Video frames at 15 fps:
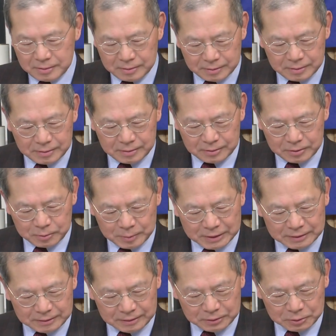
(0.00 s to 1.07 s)
や
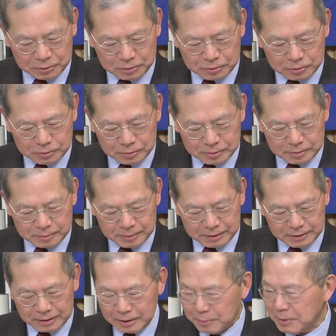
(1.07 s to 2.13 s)

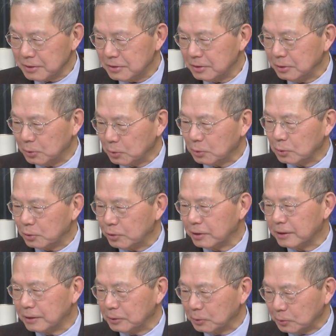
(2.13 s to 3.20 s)
はり民進党のこれ
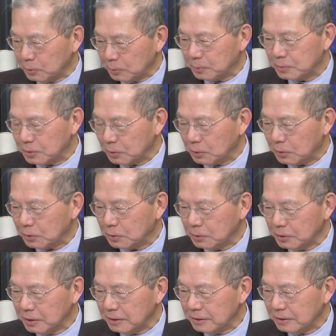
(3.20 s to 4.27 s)
からの
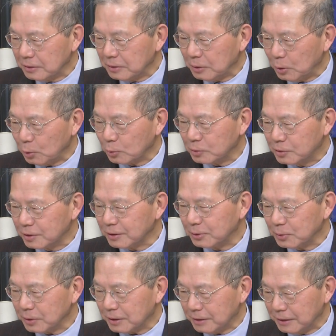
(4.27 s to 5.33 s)
行政
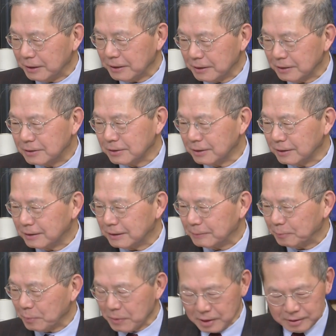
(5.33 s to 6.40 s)
というかね、1年
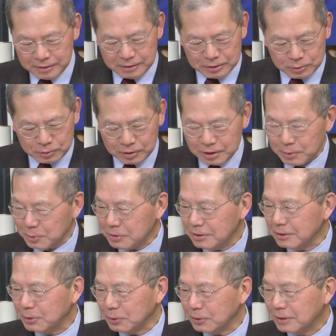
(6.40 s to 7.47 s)
間非常に厳
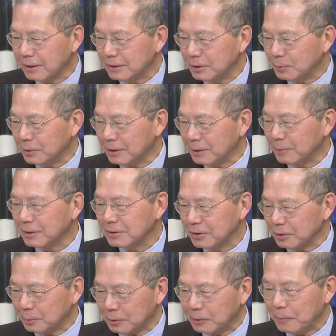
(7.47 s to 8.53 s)
しいという感じもあります
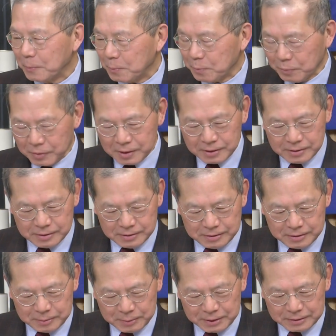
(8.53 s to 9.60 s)
けども、
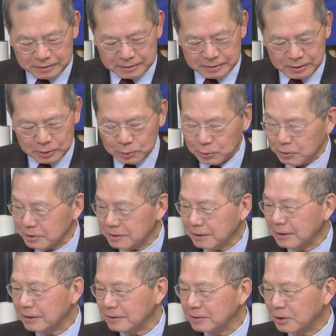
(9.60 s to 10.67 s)
ぜひ応援した
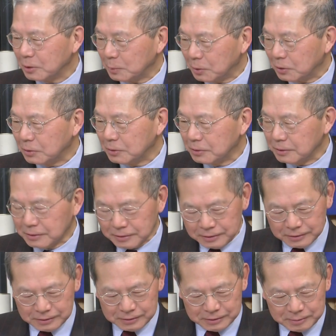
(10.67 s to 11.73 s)
いんですけども、
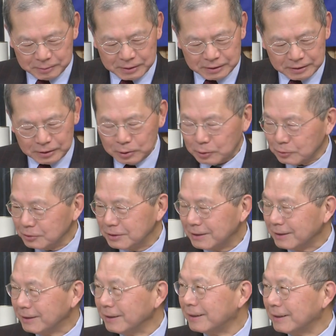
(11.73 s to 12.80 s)
祈るし
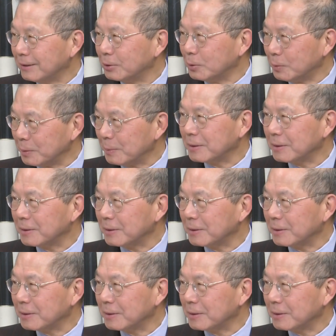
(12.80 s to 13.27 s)
かないかなと思い